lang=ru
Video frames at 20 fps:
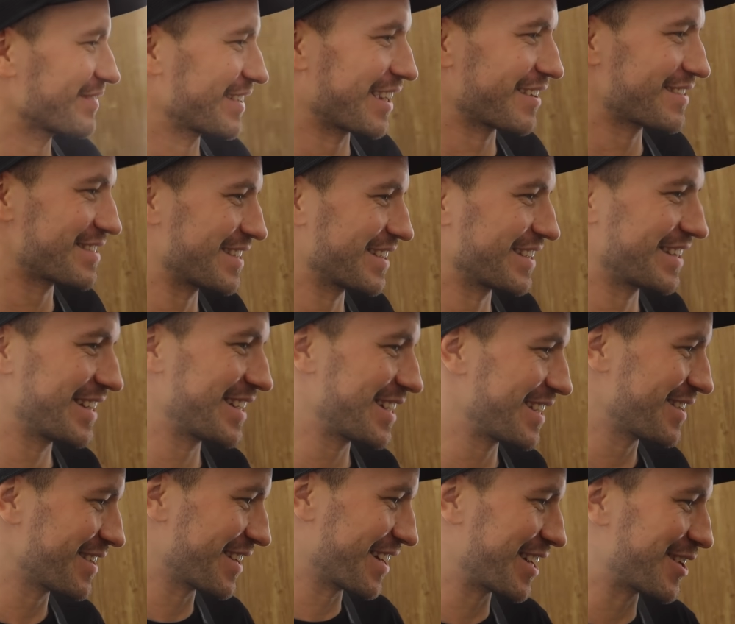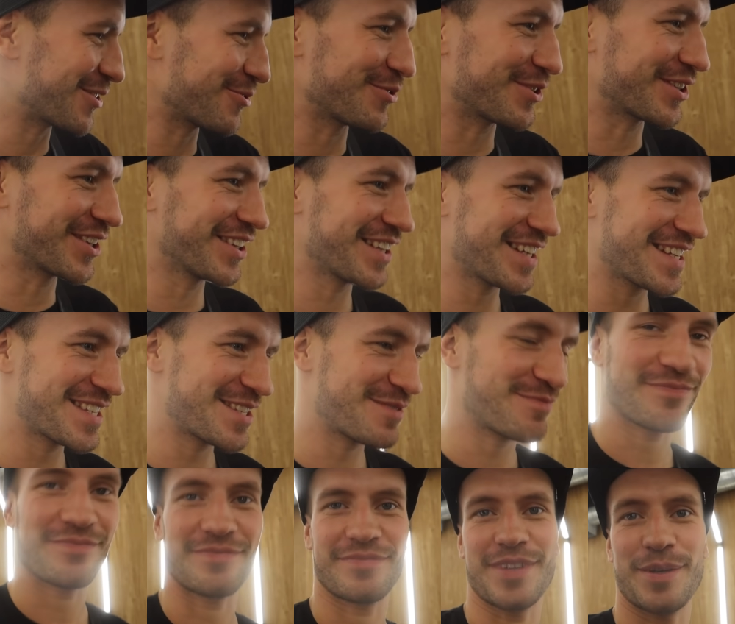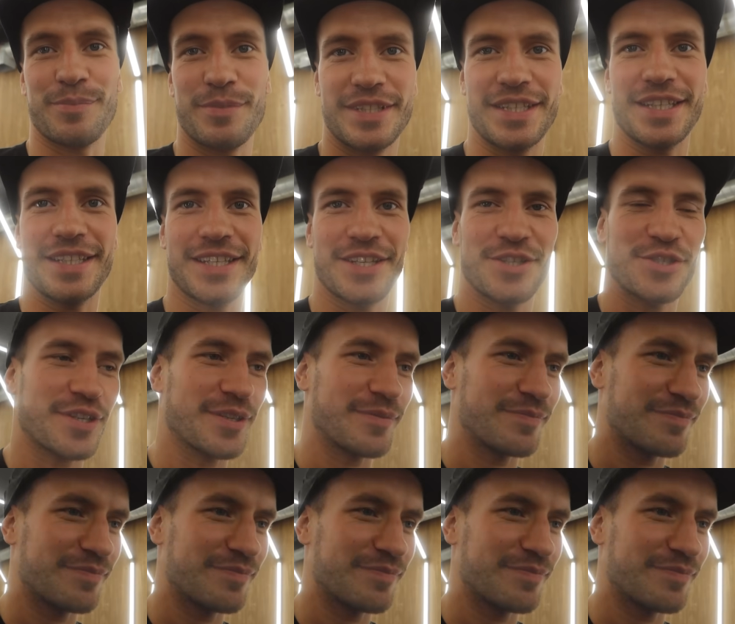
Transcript: как всегда радует глаз намытая тачка.